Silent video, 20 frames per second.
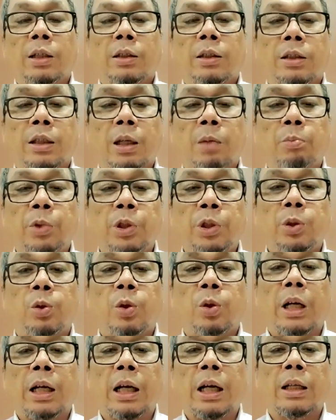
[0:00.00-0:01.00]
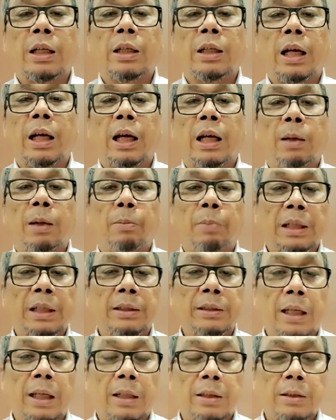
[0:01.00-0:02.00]
tetapi juga karena ada
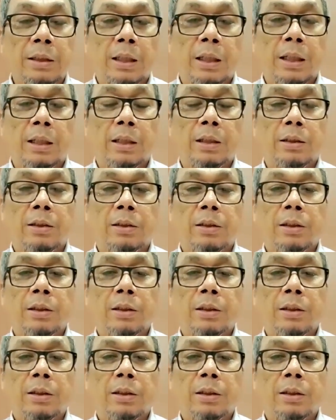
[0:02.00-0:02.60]
pasarnya